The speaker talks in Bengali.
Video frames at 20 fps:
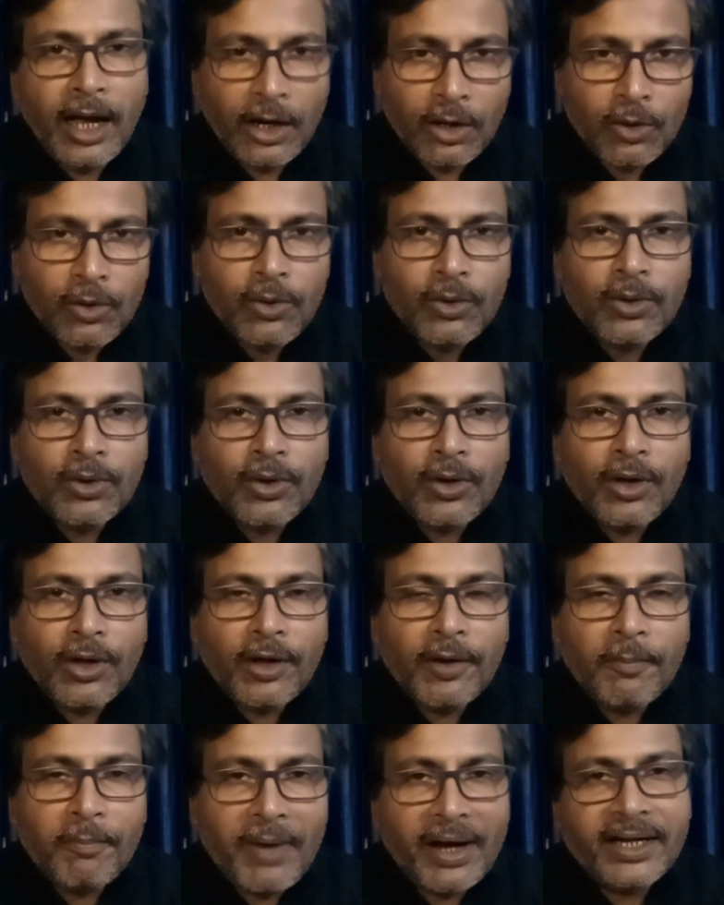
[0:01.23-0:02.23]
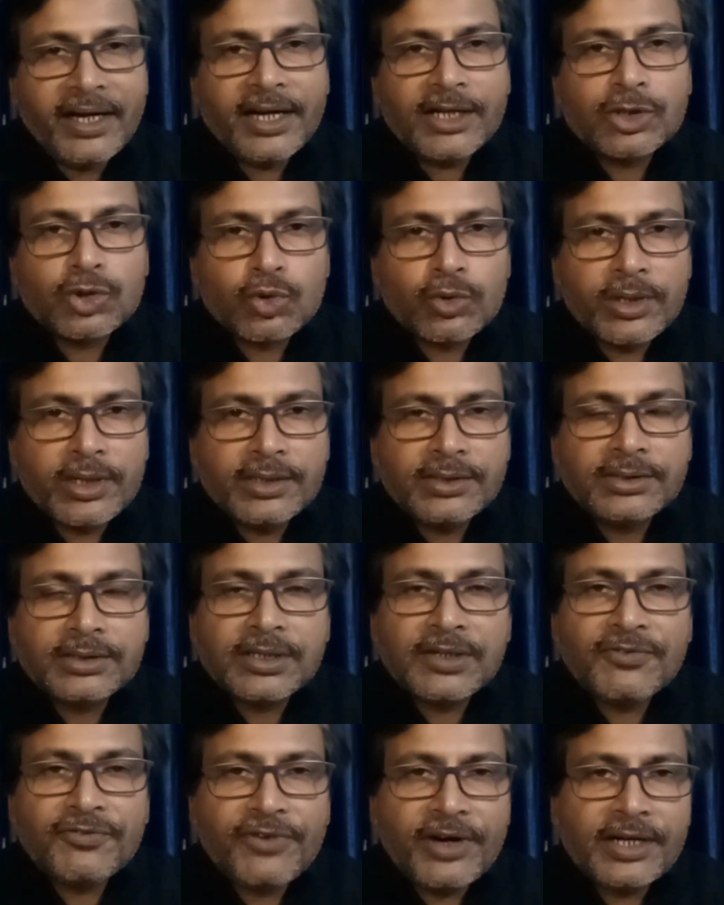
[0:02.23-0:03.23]
হ্যালো মাই ডিয়ার স্টুডেন্টস
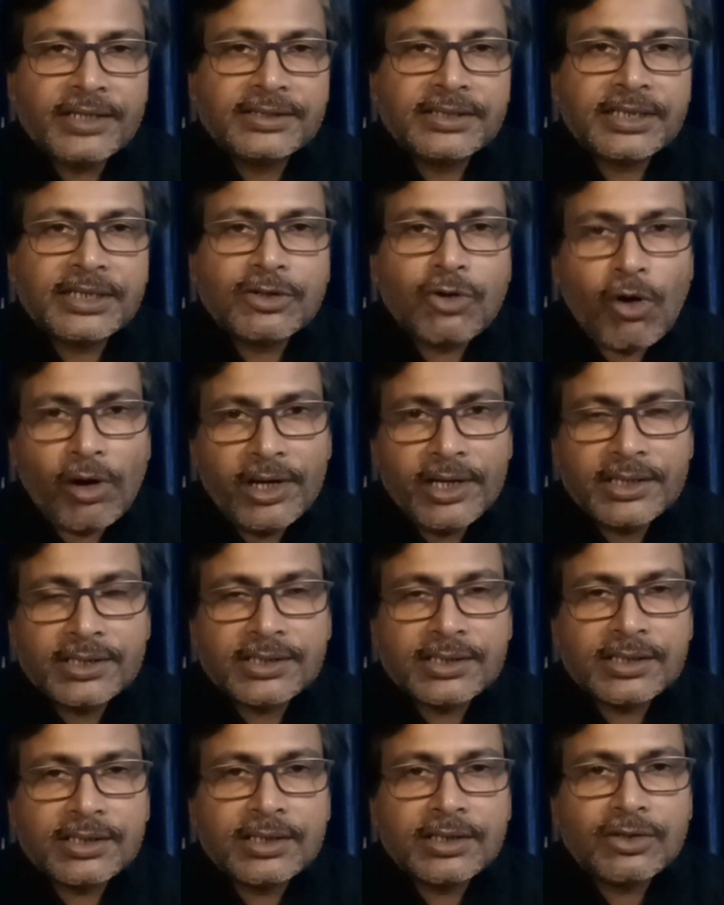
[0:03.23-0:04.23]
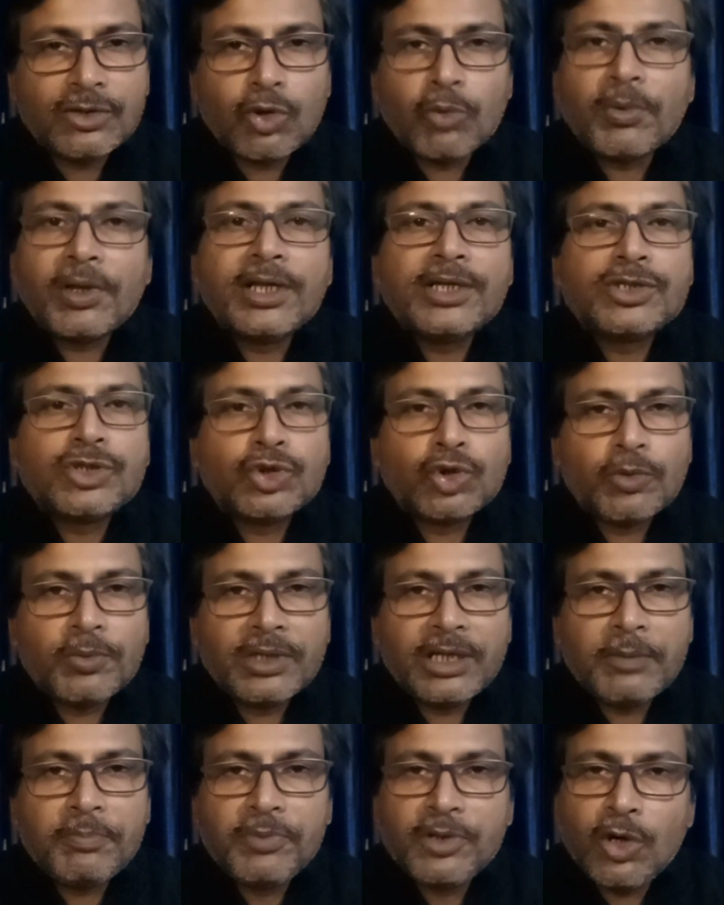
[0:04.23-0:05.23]
ফ্রেন্ডস অ্যান্ড কলিগস তোমরা দেখছো
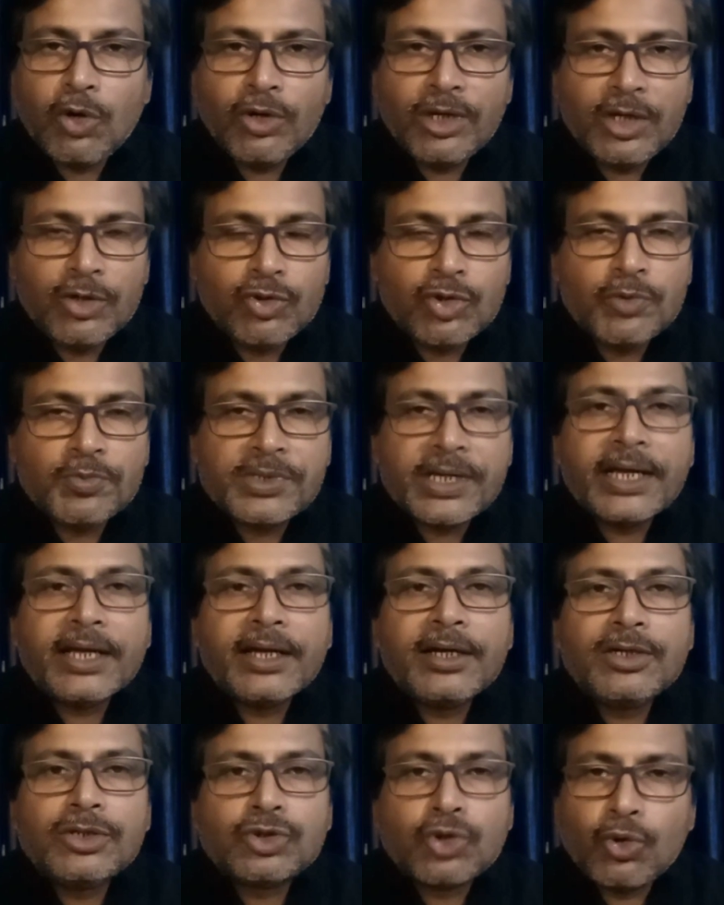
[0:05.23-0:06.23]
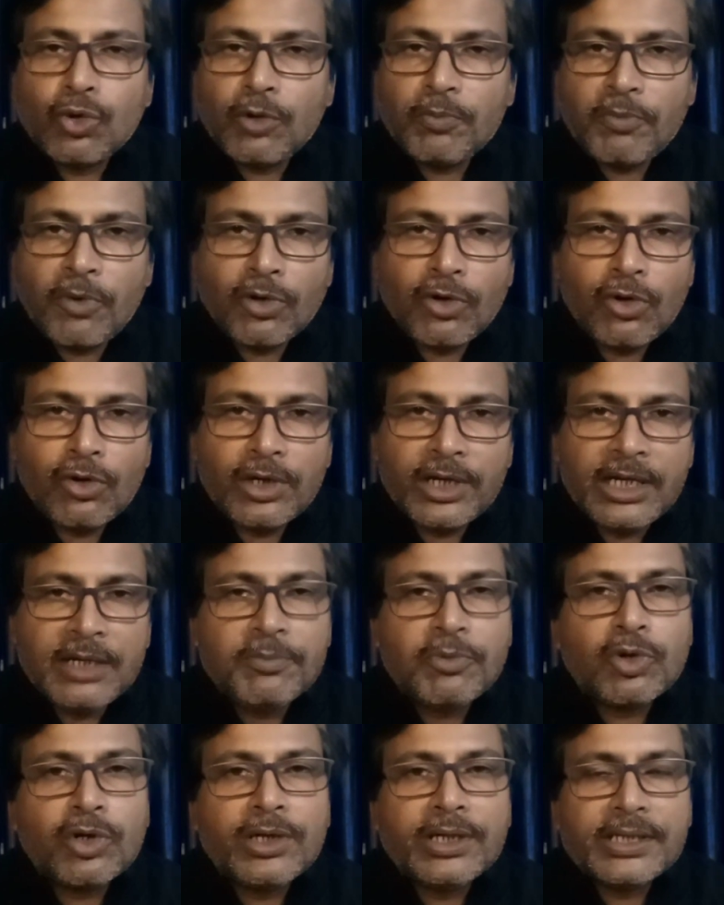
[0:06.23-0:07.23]
তোমাদের প্রিয় ইউটিউব চ্যানেল সৌরভ মণ্ডল
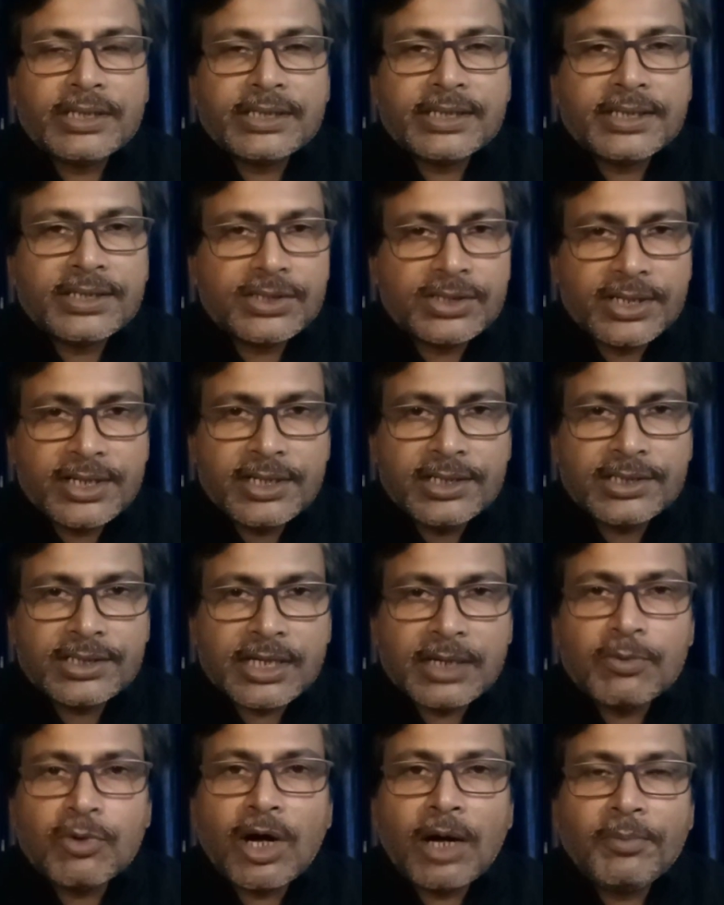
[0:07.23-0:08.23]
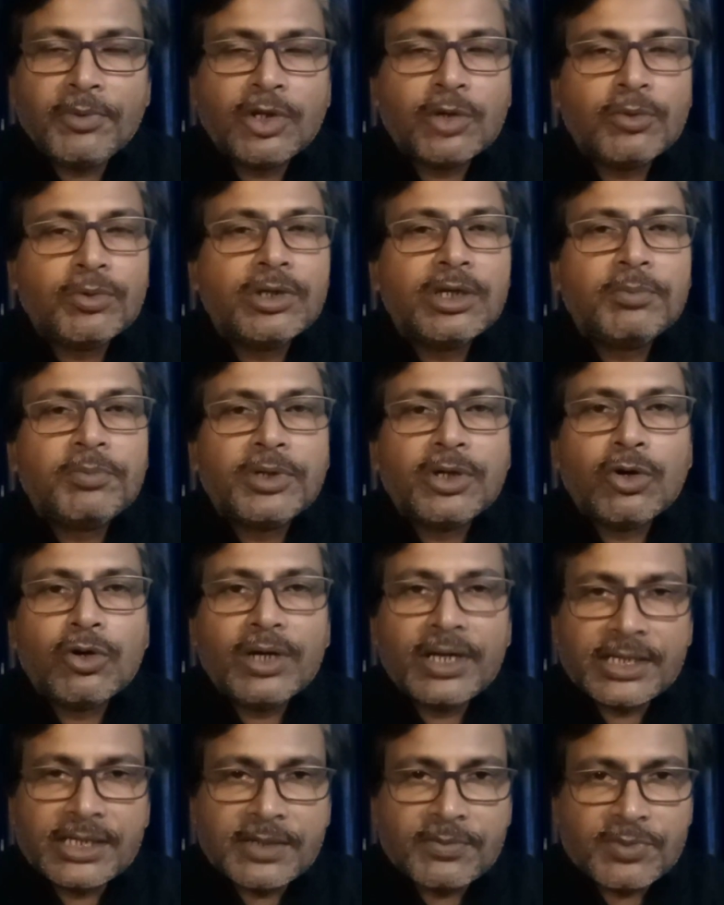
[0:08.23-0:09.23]
ইনপুটিং টিচিং স্কিলস এবং আমি তোমাদের প্রিয়
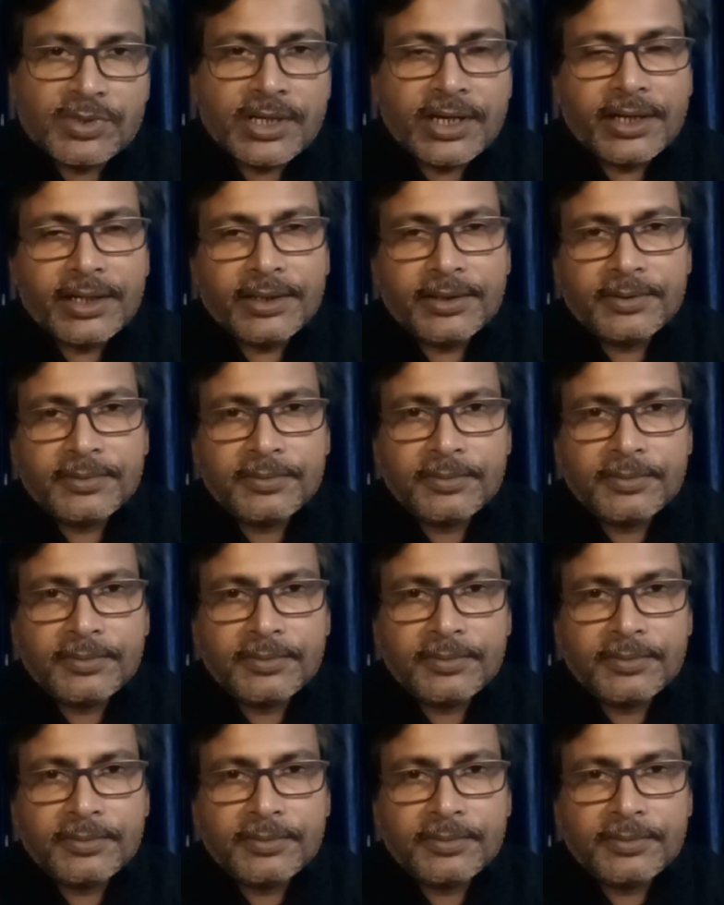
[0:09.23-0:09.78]
এস এম স্যার